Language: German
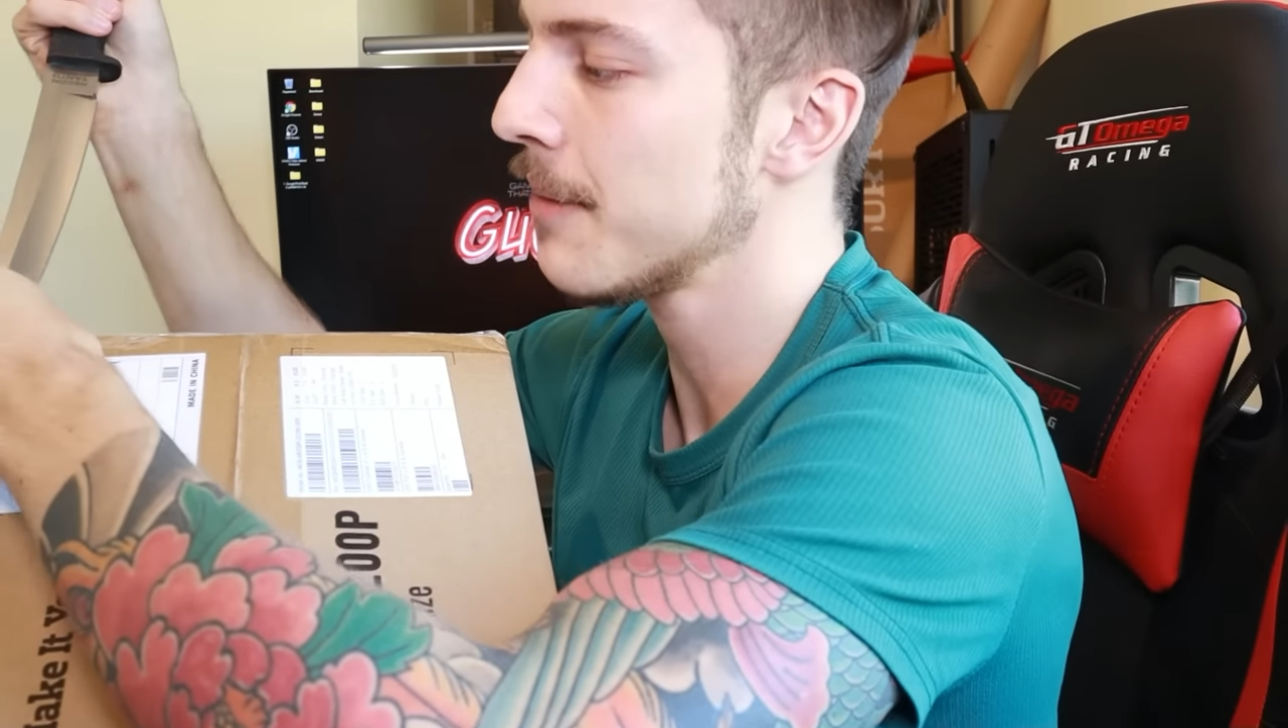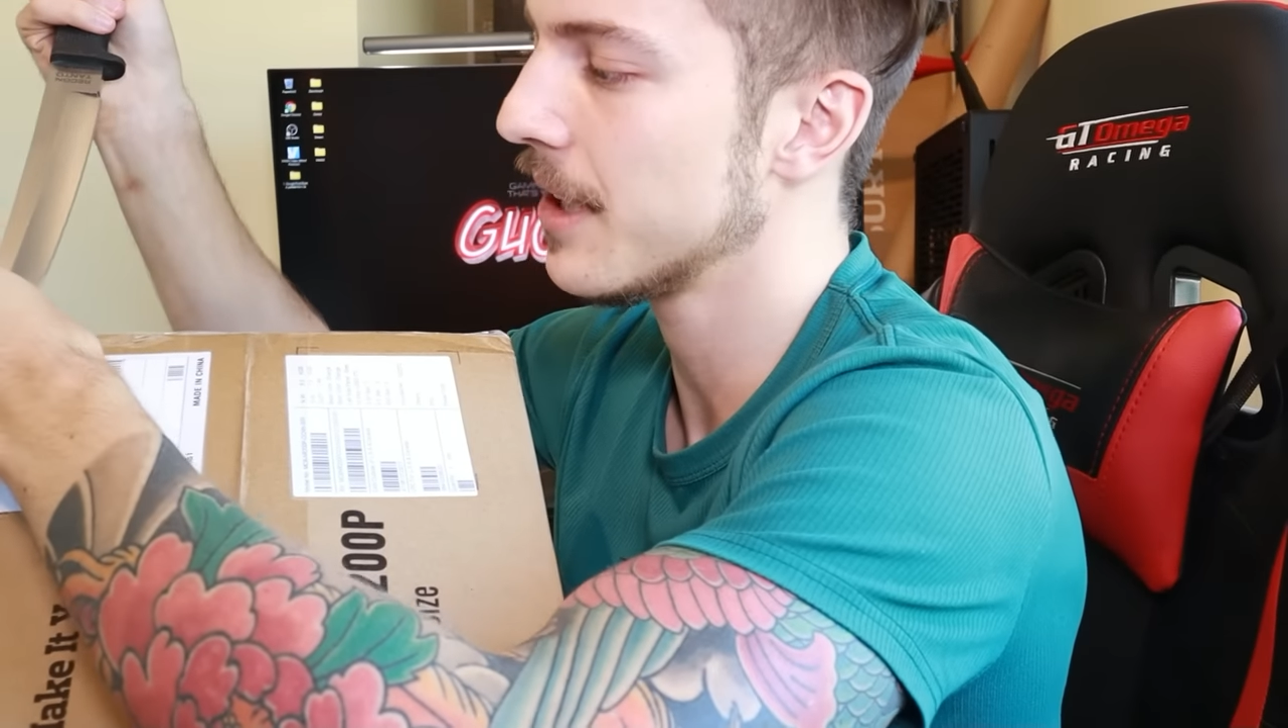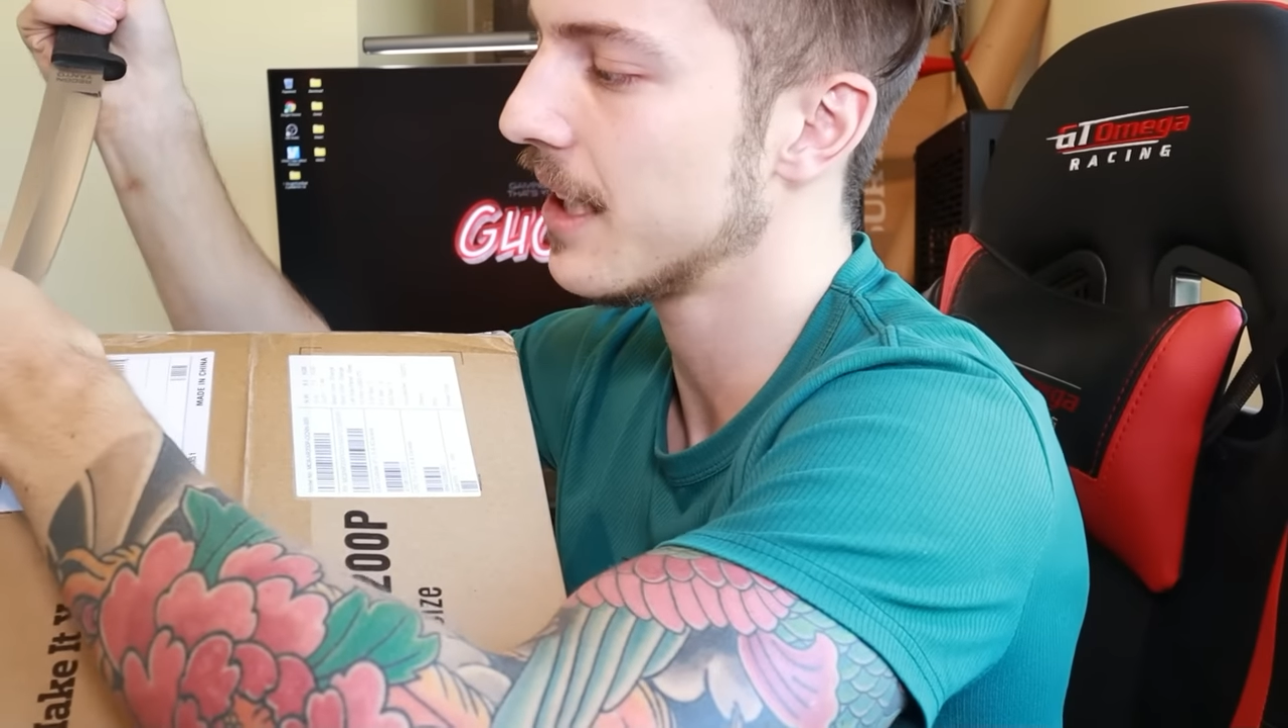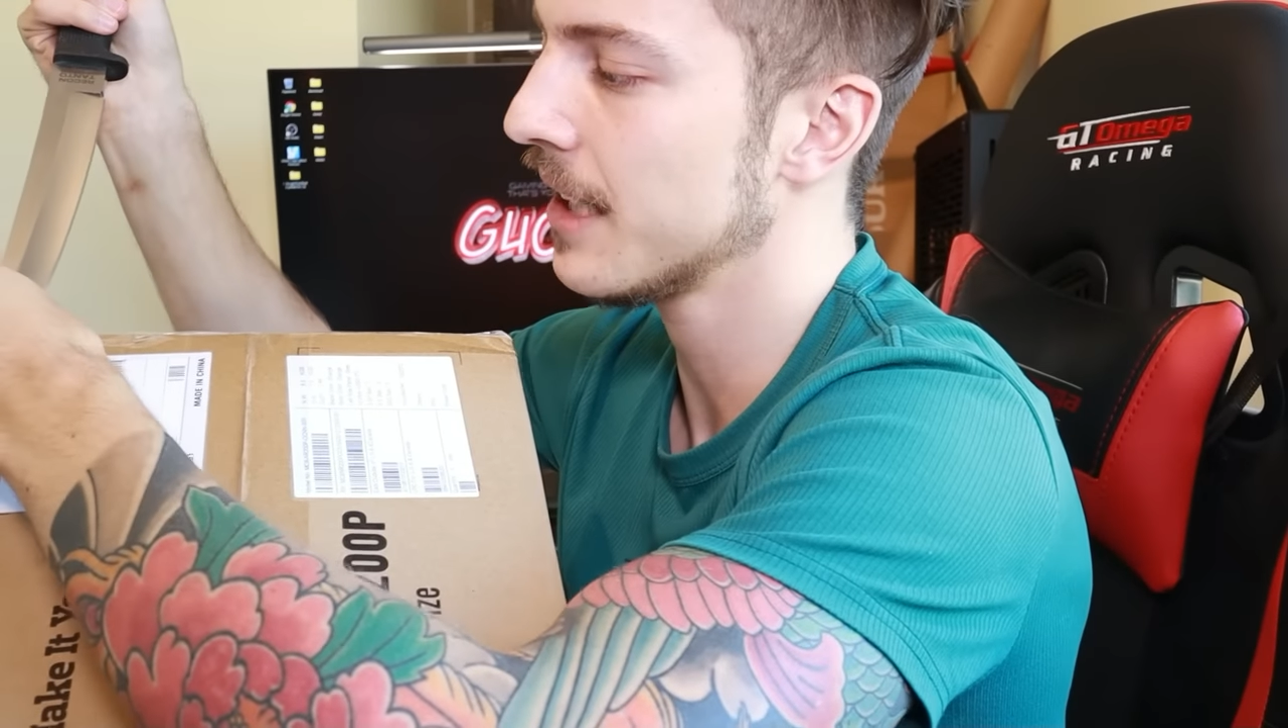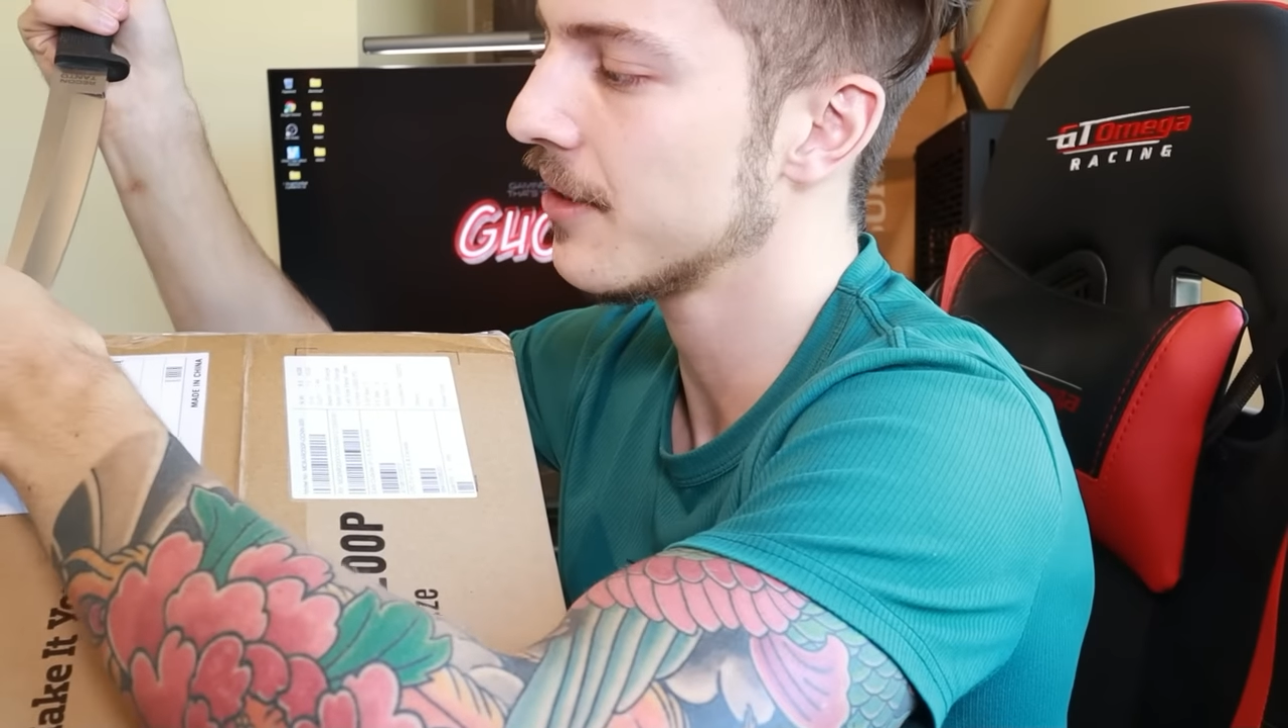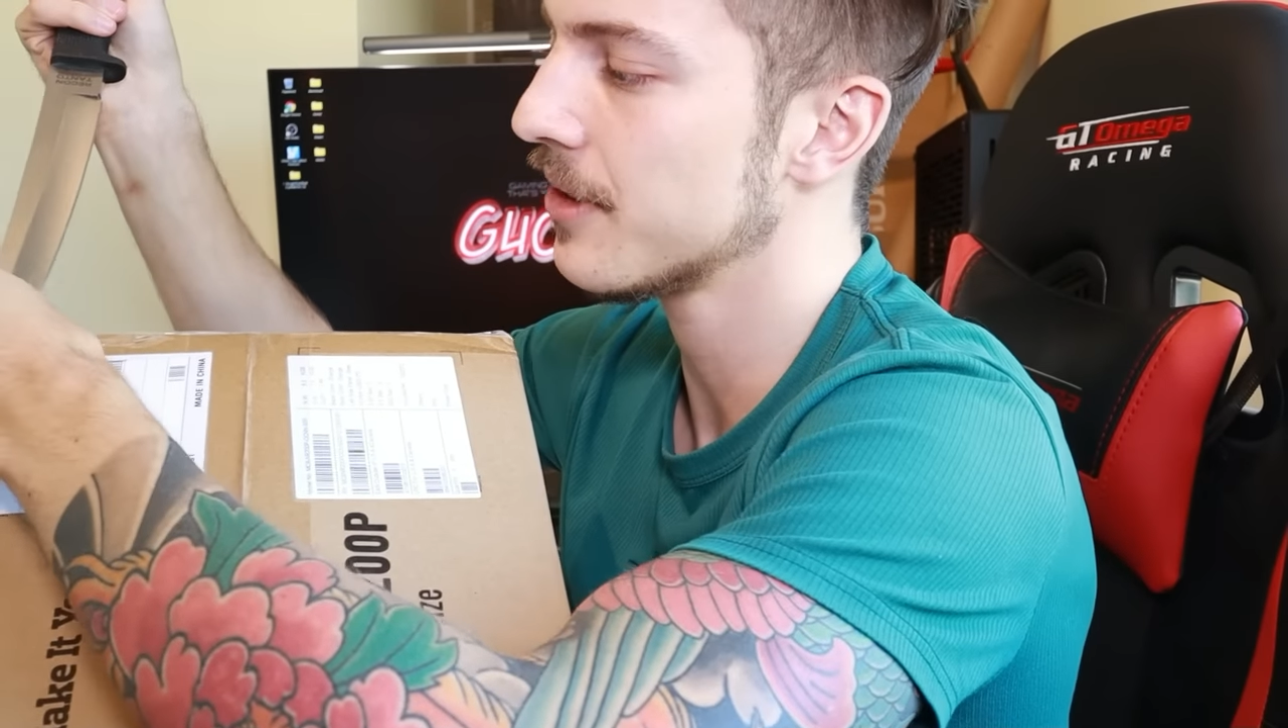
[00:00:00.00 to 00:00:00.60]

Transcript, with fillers: abgedeckt.